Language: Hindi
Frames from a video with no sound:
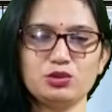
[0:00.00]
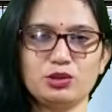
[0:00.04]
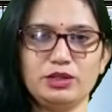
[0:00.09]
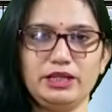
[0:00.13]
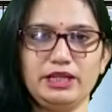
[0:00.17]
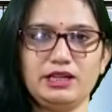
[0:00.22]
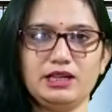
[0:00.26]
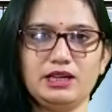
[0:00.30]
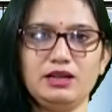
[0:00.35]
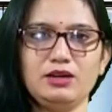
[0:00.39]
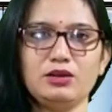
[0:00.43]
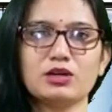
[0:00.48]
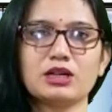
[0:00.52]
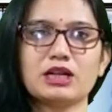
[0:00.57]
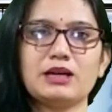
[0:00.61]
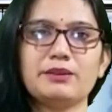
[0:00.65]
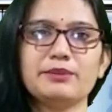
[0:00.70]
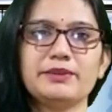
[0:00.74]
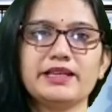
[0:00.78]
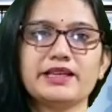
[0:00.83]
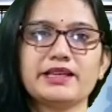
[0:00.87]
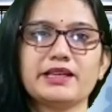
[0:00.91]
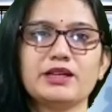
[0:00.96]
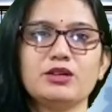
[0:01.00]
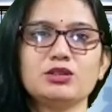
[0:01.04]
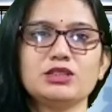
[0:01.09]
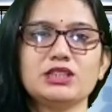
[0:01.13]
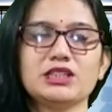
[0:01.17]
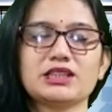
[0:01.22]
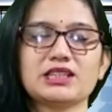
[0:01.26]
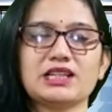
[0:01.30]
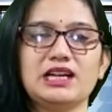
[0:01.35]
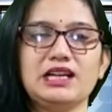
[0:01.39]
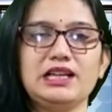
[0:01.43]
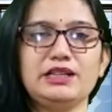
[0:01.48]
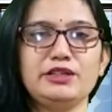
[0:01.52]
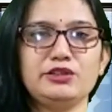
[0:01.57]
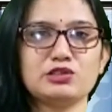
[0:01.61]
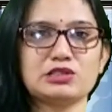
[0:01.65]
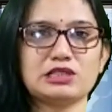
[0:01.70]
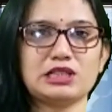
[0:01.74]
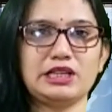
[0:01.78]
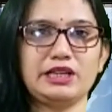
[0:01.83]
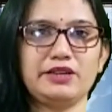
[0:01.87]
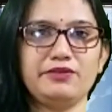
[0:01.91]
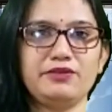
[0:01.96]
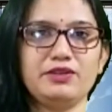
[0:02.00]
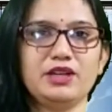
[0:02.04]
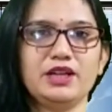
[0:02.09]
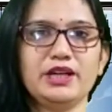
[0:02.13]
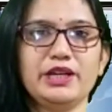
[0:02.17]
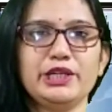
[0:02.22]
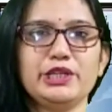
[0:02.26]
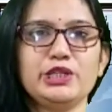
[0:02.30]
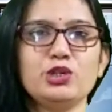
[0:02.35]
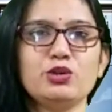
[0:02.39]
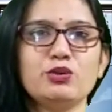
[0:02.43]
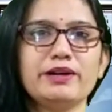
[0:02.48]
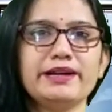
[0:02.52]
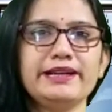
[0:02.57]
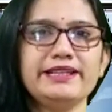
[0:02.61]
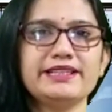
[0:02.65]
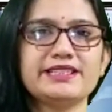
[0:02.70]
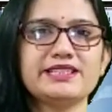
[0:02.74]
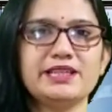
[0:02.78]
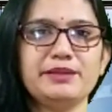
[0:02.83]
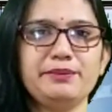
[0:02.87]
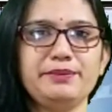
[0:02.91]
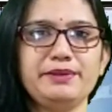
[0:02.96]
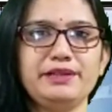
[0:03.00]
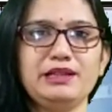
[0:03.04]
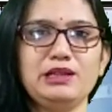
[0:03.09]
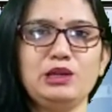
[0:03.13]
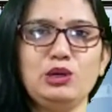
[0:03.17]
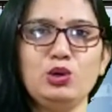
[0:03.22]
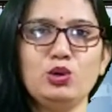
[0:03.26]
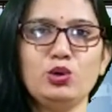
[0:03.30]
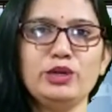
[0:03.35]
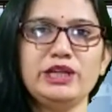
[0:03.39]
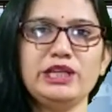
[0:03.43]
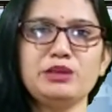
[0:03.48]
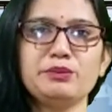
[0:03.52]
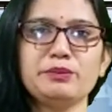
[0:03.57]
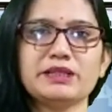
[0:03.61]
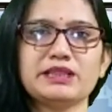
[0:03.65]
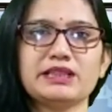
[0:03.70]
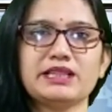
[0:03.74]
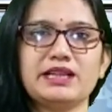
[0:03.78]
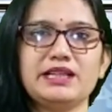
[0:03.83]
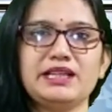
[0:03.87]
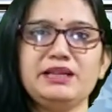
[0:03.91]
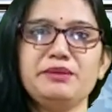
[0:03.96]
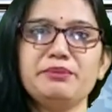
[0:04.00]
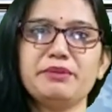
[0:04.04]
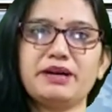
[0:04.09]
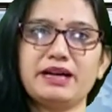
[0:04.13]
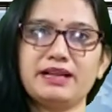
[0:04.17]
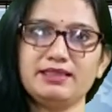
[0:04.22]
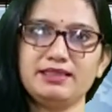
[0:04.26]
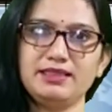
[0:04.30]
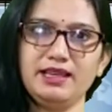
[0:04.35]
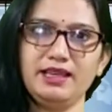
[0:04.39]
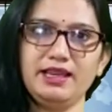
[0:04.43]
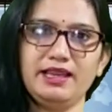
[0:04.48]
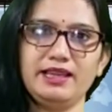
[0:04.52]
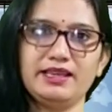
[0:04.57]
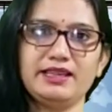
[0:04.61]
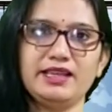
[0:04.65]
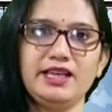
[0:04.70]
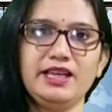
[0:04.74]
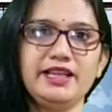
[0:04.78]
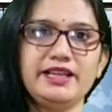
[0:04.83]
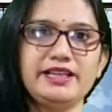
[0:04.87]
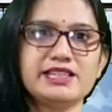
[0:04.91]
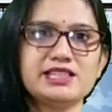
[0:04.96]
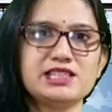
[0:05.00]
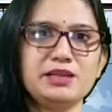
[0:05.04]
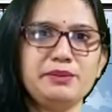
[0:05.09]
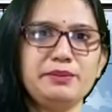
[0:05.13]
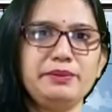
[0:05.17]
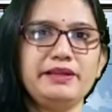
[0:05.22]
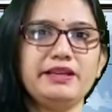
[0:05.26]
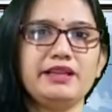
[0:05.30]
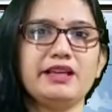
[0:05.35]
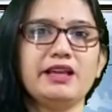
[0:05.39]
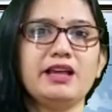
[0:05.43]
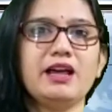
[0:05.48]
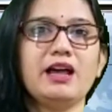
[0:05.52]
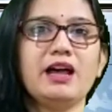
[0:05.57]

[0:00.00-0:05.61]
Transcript: हूं सोनिका और आप देख रहे हो तत्काल न्यूज़ लाइव युवा डीसीपी लोहित मतानी मानते हैं कि किसी भी